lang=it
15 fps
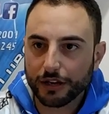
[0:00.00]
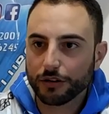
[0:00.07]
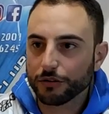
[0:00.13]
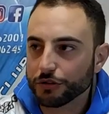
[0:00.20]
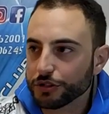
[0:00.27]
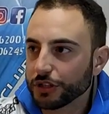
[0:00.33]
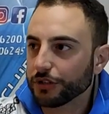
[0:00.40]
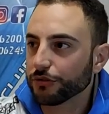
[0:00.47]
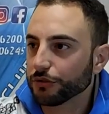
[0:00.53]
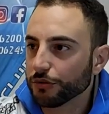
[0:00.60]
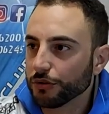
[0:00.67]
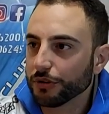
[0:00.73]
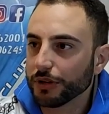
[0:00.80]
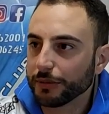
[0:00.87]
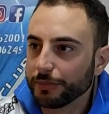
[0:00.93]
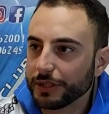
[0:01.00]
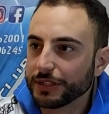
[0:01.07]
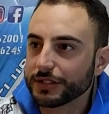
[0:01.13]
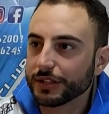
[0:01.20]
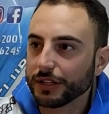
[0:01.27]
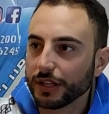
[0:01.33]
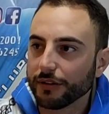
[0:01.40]
ecco, ci sono delle
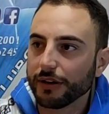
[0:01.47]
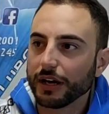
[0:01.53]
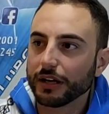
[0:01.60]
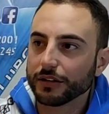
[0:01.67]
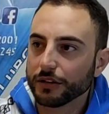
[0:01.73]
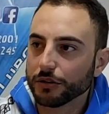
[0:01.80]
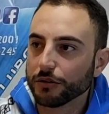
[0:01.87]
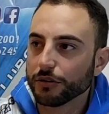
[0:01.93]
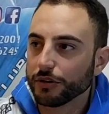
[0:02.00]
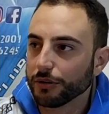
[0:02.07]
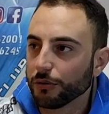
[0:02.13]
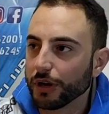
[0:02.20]
piste nevate con